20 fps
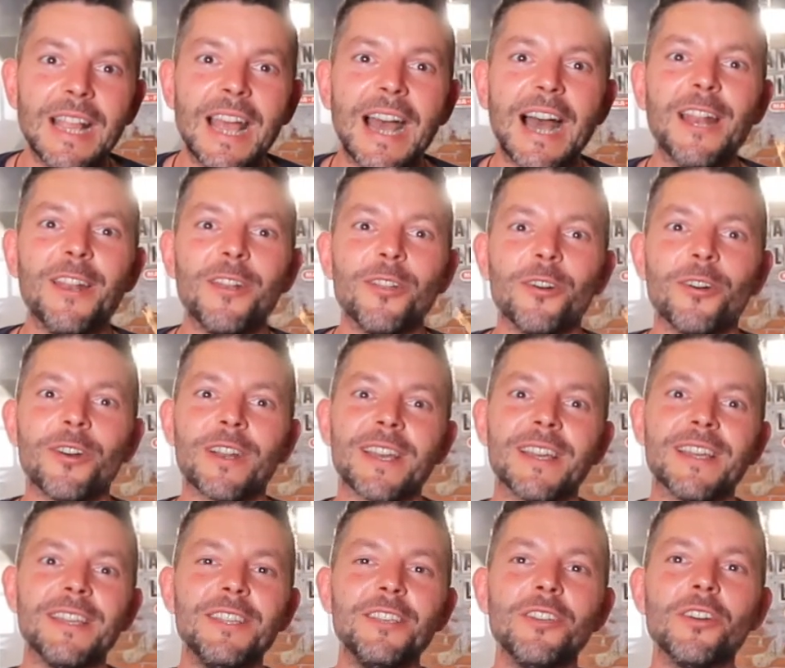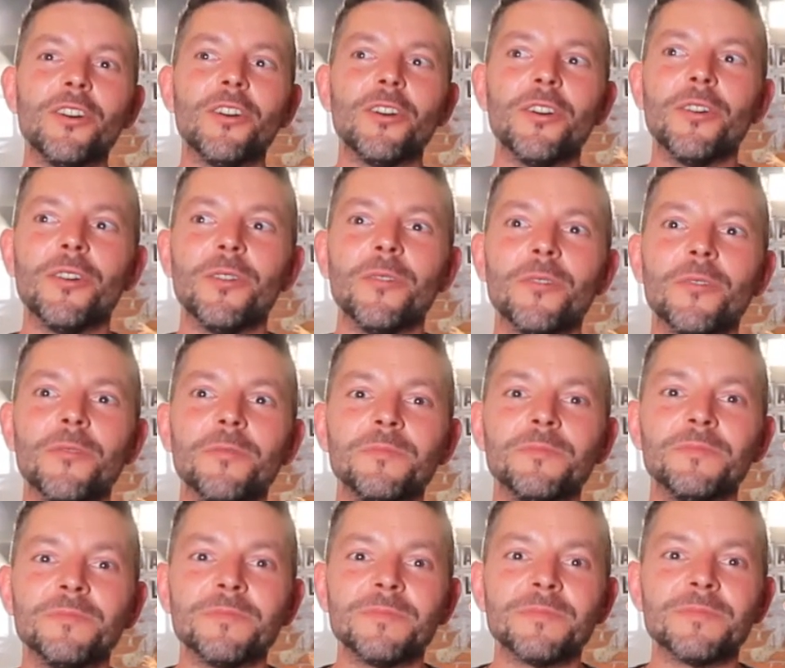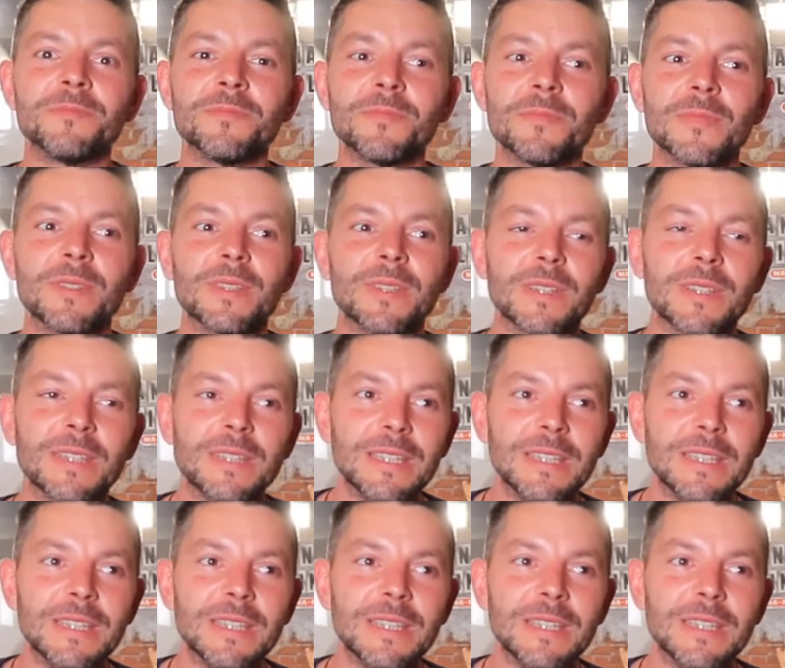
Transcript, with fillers: Allora, io mh, mm,